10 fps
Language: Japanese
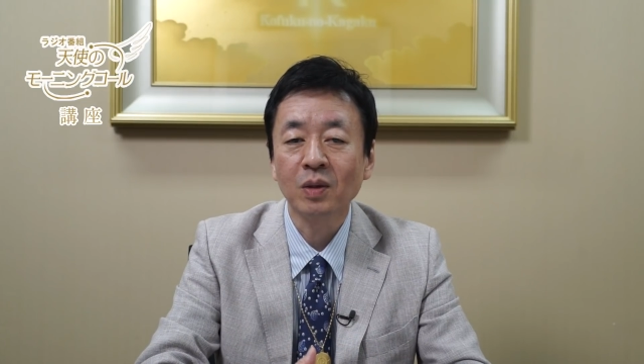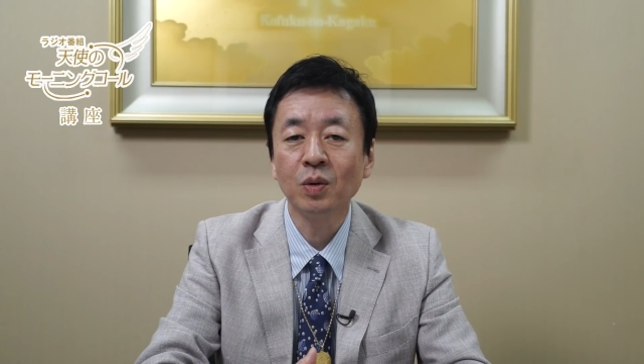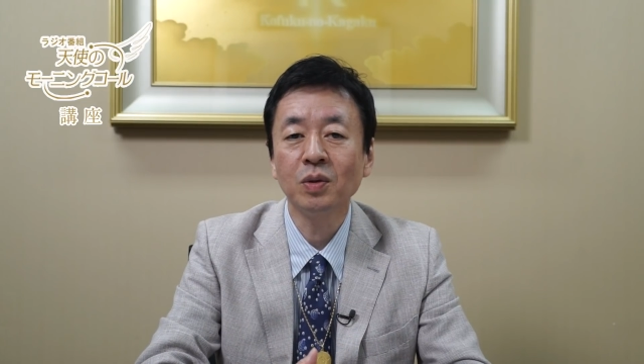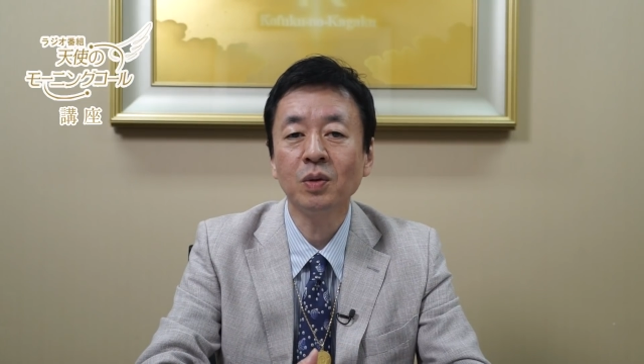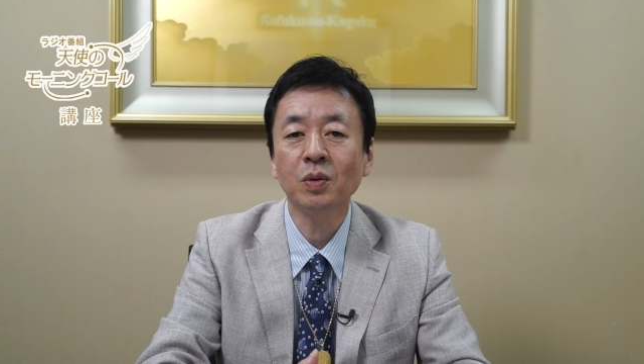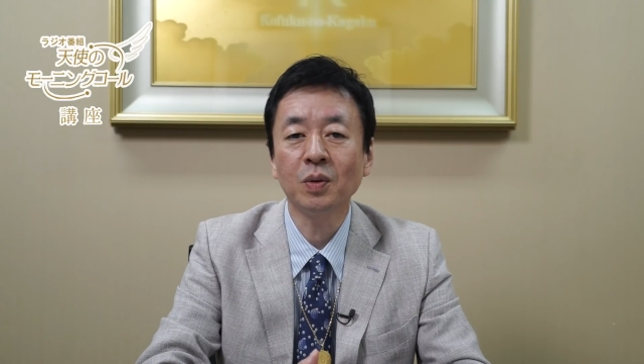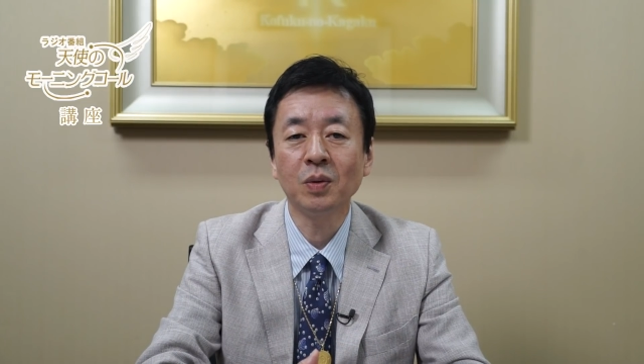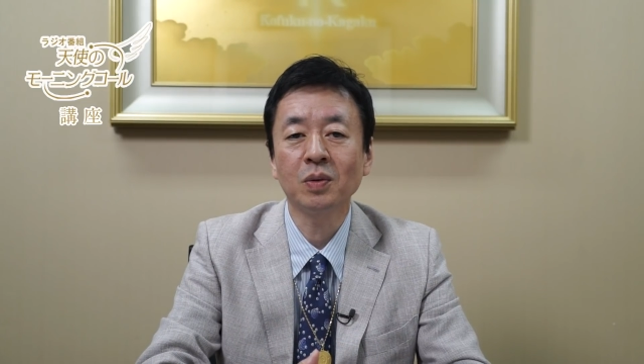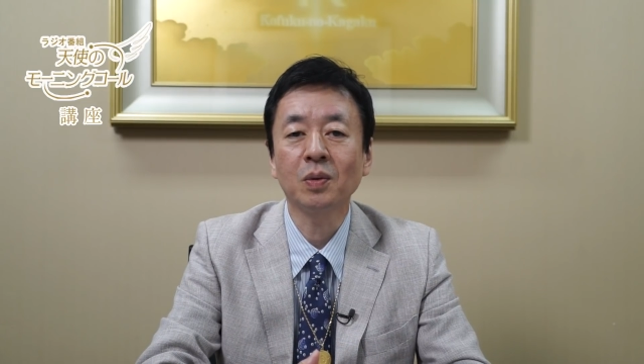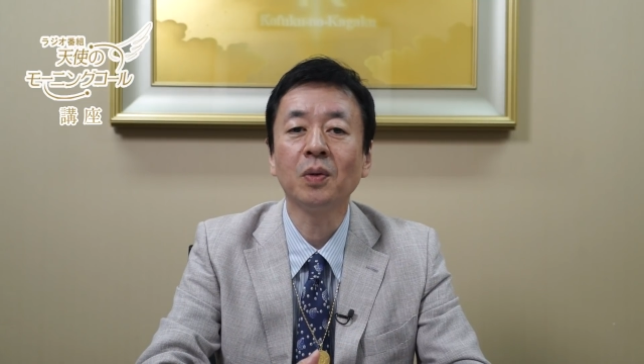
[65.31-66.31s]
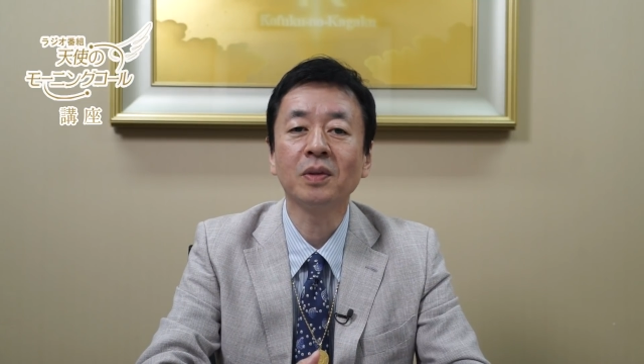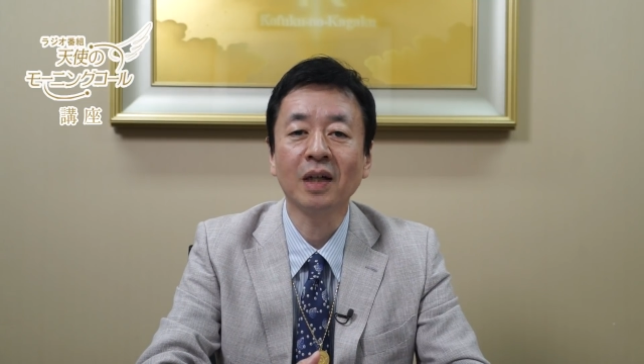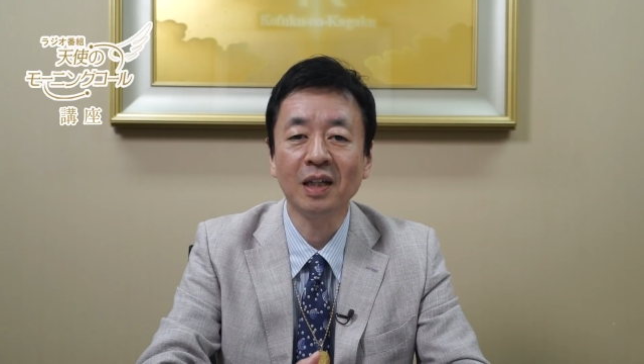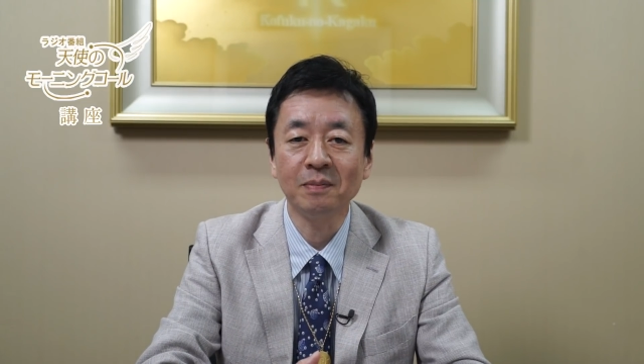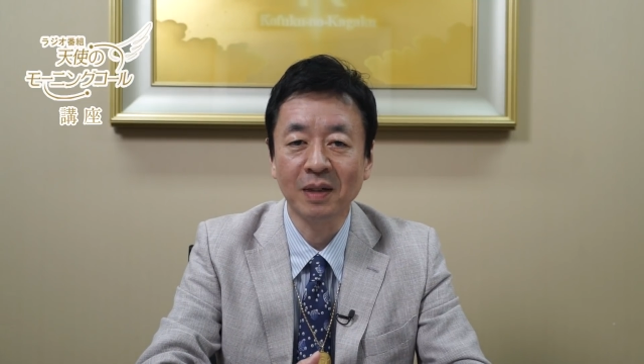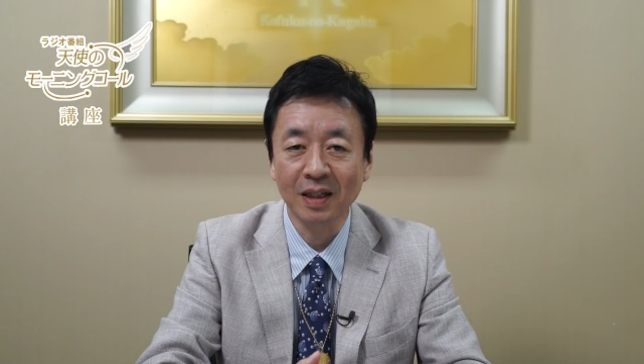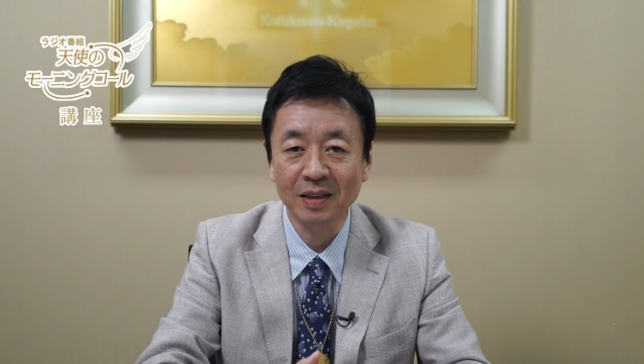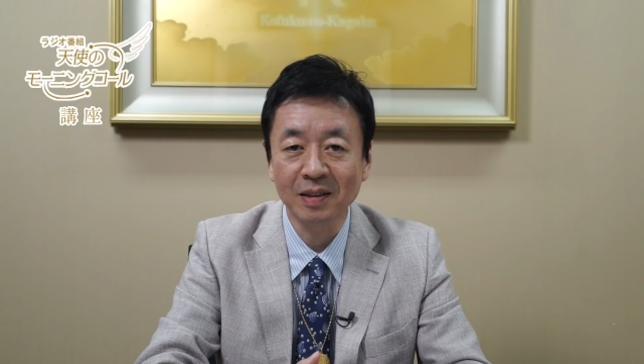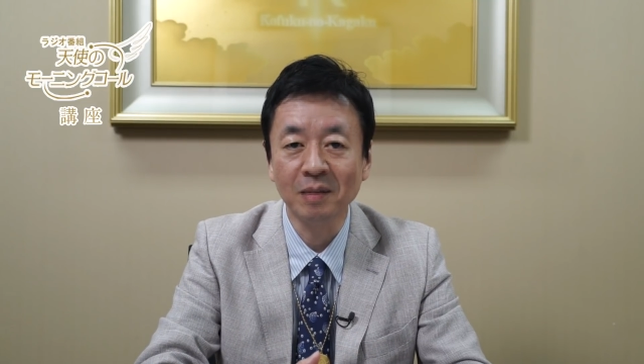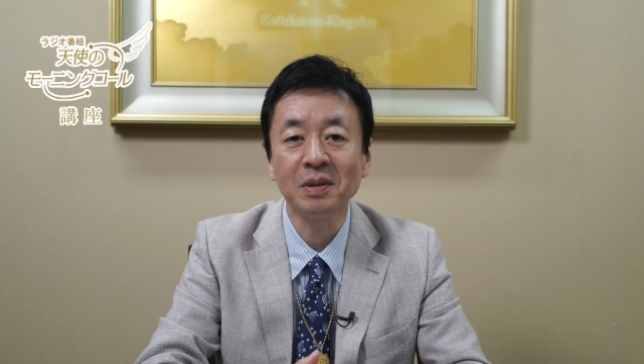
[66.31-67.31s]
ということを今回学
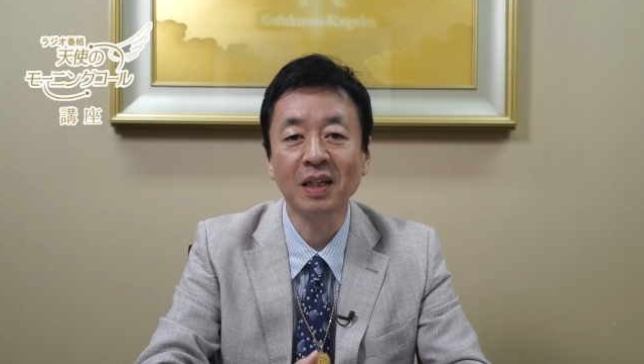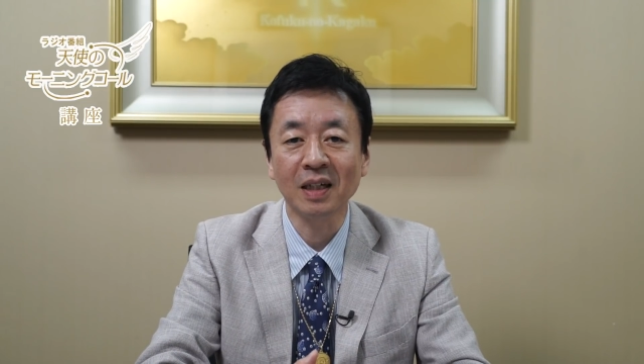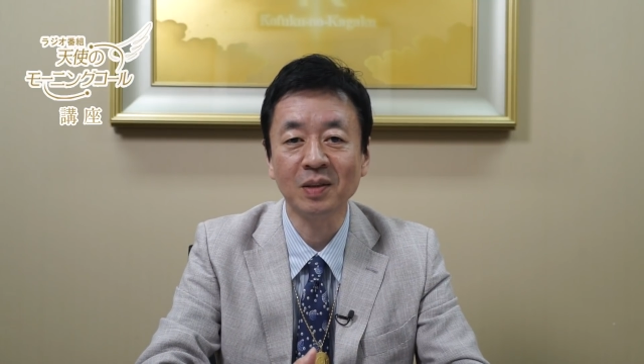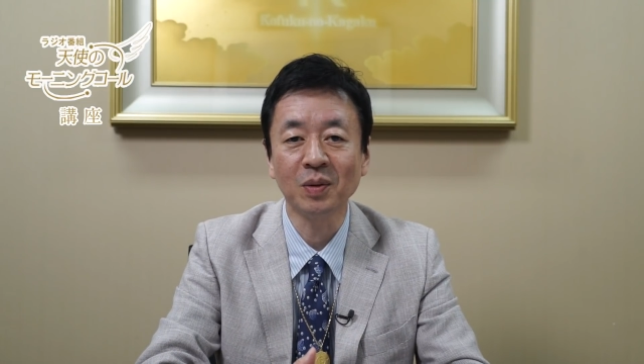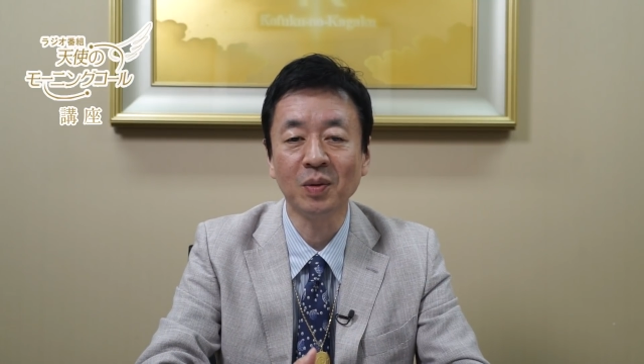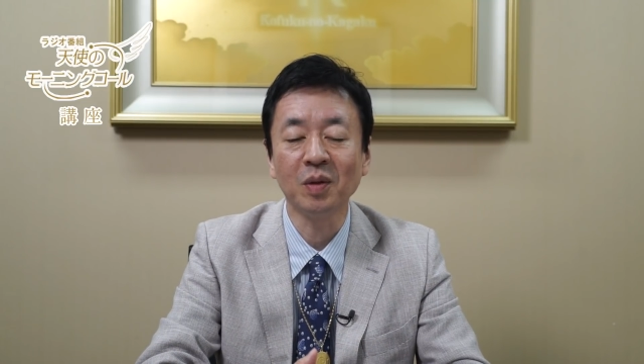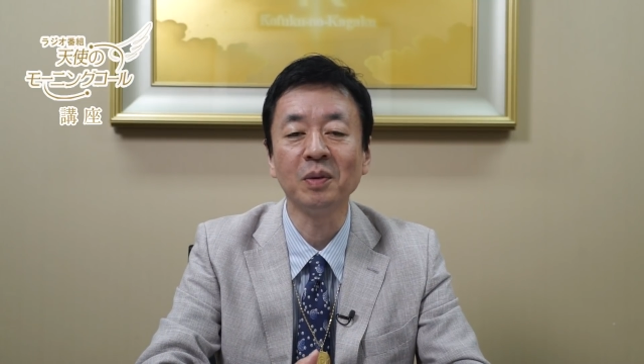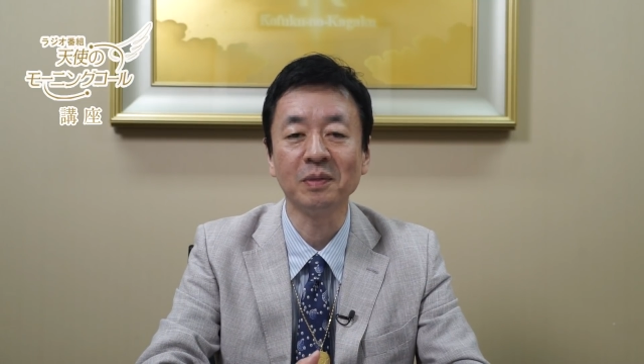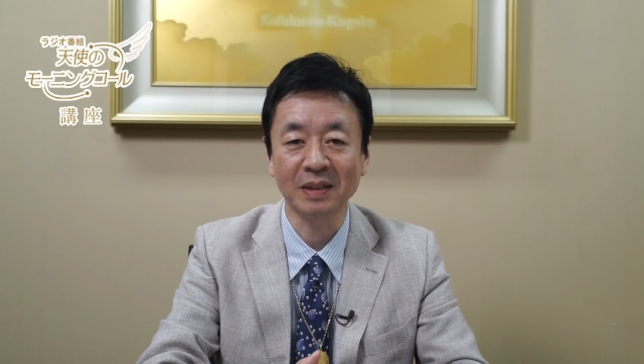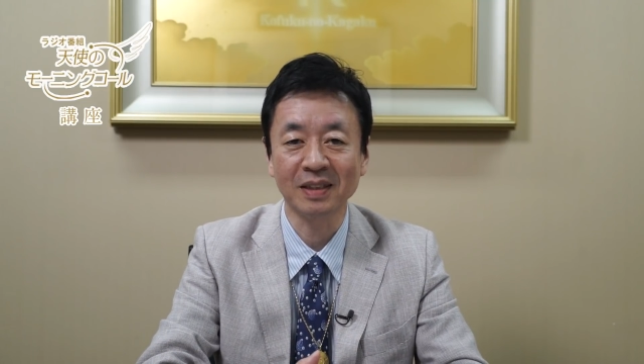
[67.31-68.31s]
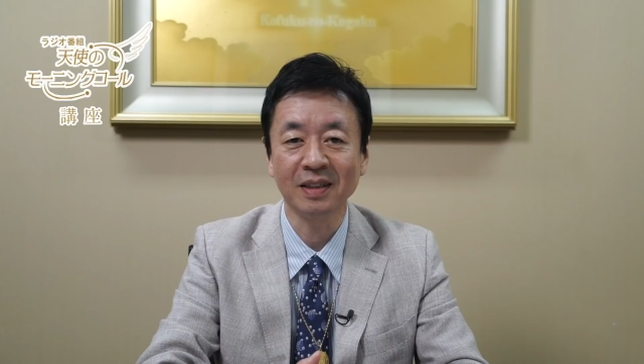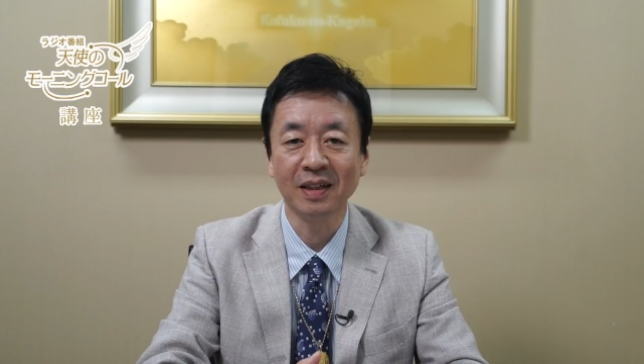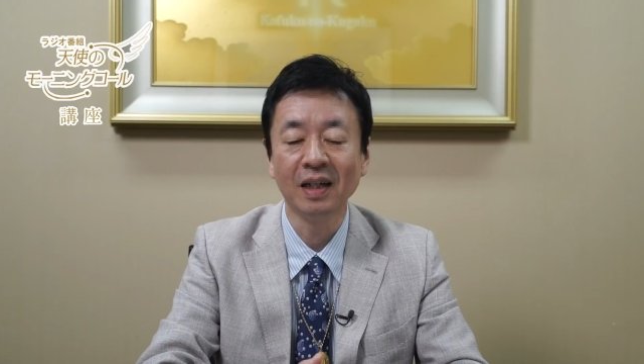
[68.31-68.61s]
んでみたいと思います。